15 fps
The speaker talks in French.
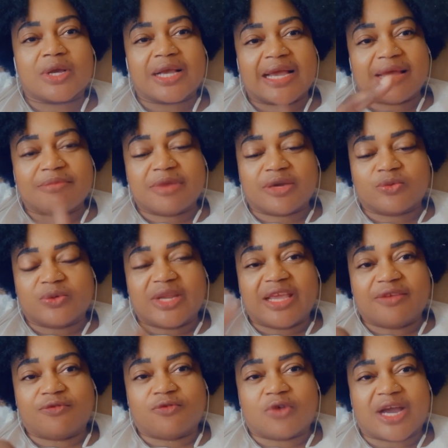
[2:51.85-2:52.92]

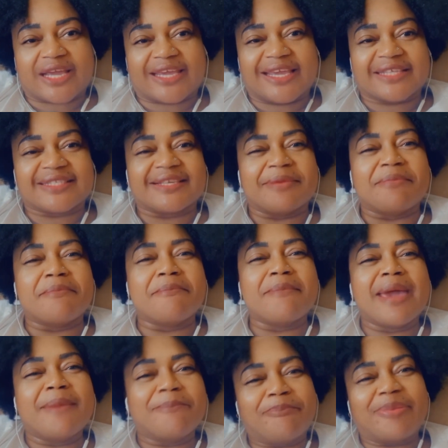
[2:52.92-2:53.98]
Camerounais, rien c'est
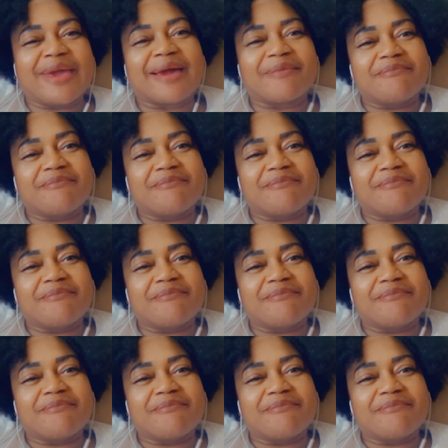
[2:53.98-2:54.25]
même père,